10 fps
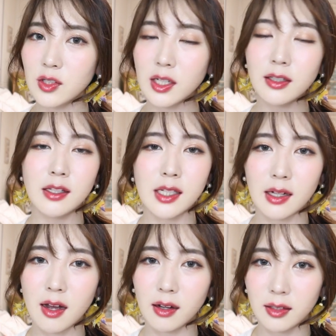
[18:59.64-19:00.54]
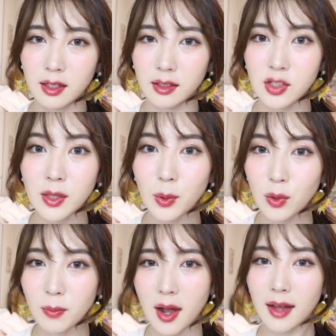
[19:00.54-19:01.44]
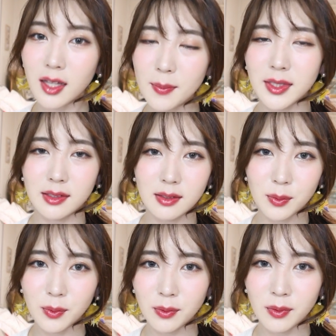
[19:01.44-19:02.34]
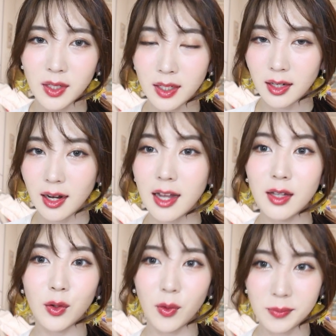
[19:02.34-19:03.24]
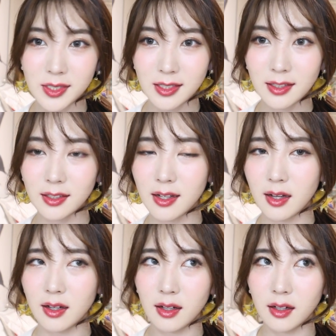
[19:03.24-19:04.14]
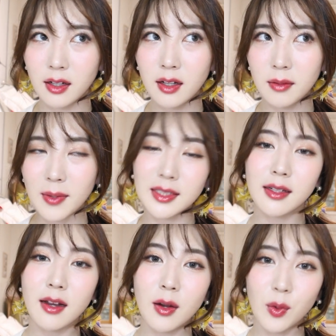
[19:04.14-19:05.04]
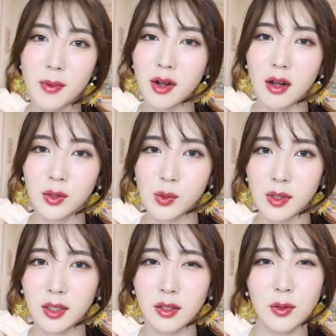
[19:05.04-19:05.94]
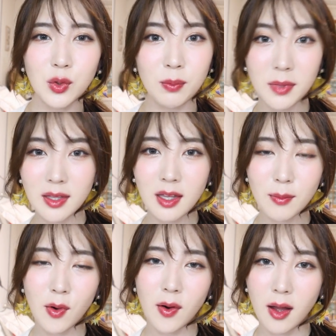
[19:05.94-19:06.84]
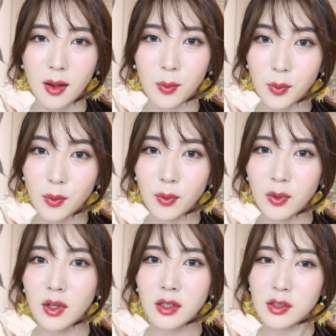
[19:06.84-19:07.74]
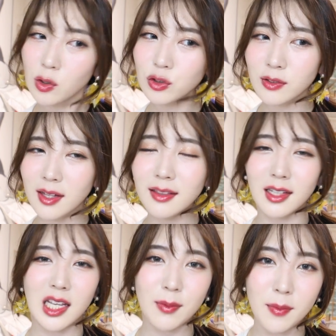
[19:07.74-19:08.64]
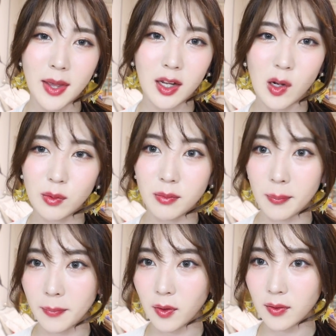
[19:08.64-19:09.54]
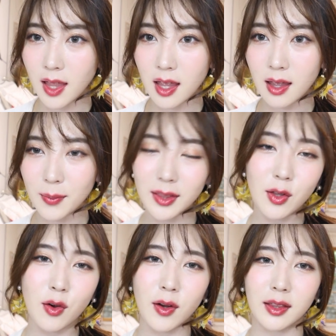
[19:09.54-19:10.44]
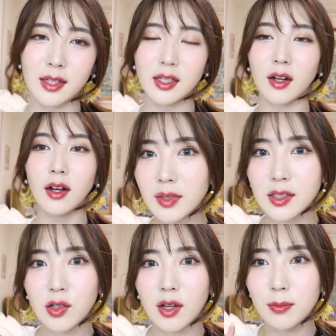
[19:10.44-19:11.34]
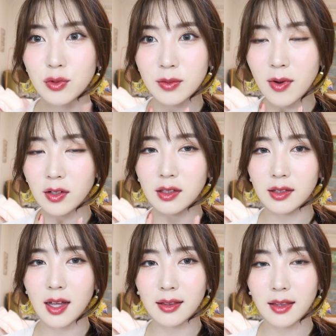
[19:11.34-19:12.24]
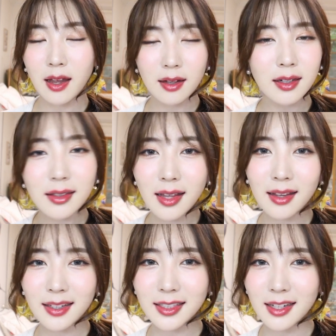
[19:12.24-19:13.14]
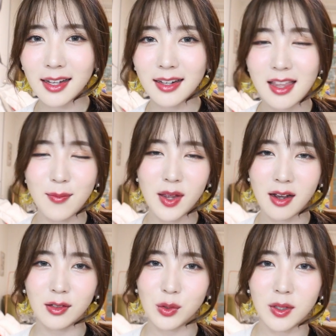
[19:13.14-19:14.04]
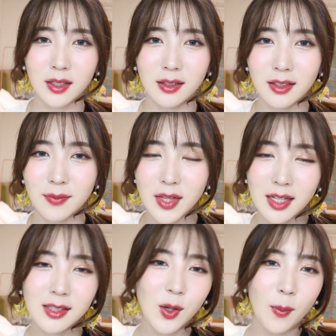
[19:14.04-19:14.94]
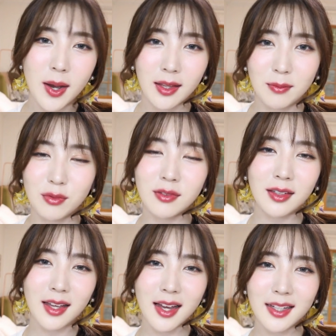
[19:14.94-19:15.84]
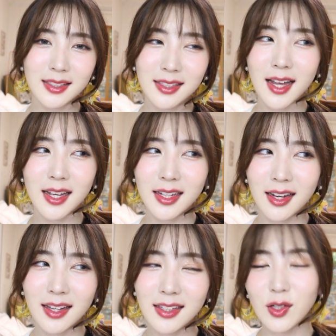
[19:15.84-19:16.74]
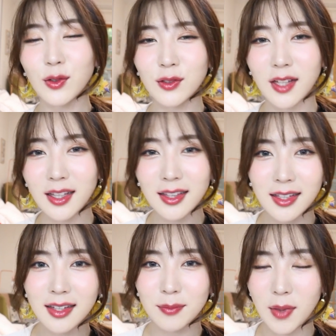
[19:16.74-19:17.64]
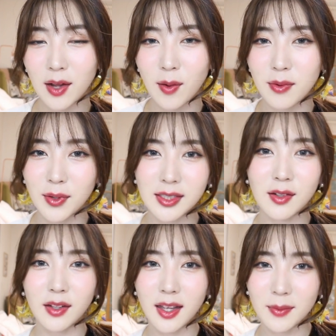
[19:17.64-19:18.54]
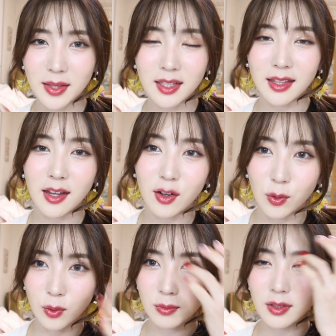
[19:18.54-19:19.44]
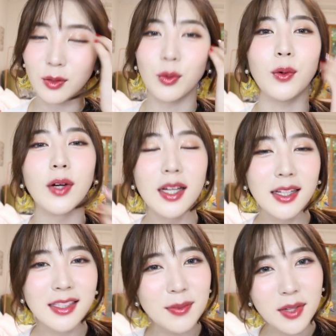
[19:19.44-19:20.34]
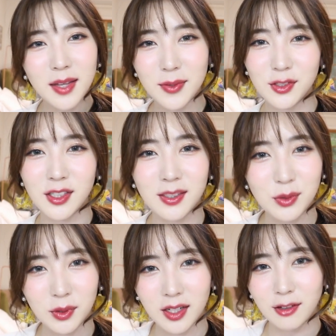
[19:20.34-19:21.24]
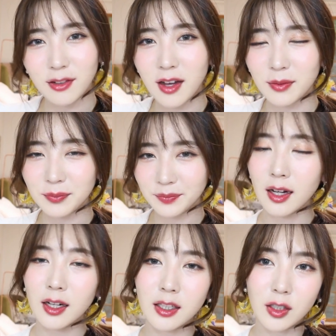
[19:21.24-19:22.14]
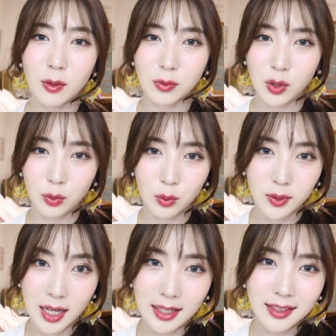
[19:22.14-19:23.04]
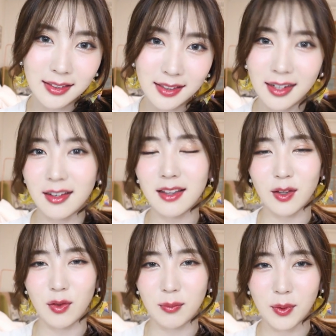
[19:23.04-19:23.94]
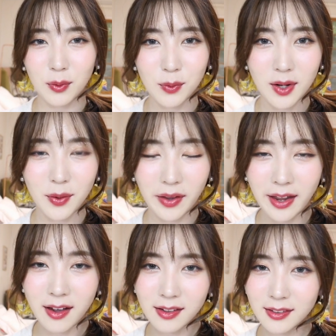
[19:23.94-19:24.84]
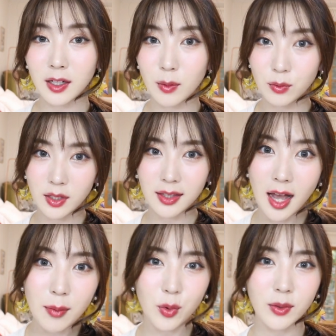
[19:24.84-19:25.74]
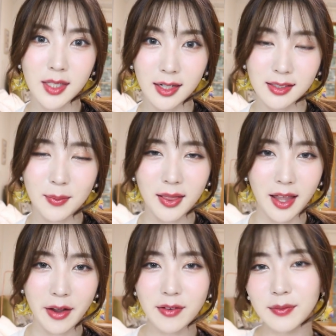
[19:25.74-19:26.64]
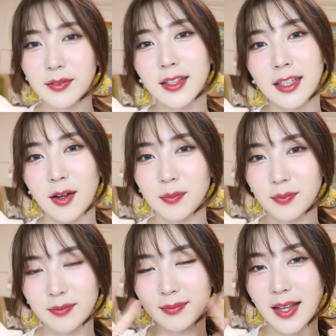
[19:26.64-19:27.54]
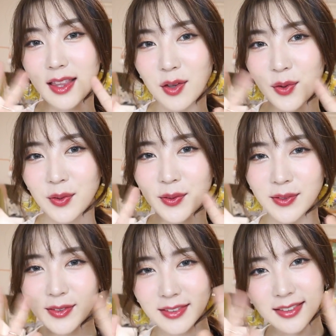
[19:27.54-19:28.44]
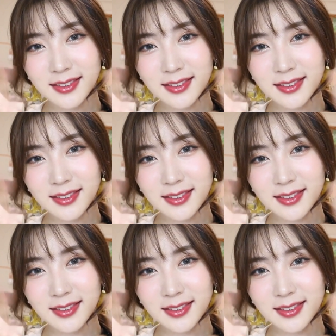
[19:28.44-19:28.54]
최근에 제가 그냥 섀도우 막 하나만 쓰고 라이너 없이 그냥 마스카라로만 강조하는 그런 좀 미니멀하고 청순한 느낌의 메이크업을 몇 번 해봤던 것 같아서 그래서 이렇게 물 먹은 듯한 탱글탱글한 립이 강조가 되는 저만의 뭉캉 스타일의 청순한 메이크업을 완성해봤는데요. 여러분들도 재밌게 봐주셨으면 좋겠고요. 그럼 전 또 다른 겟레디 밈으로 돌아올게요. 그럼 우린 다음 영상에서 만나요. 그럼 안녕!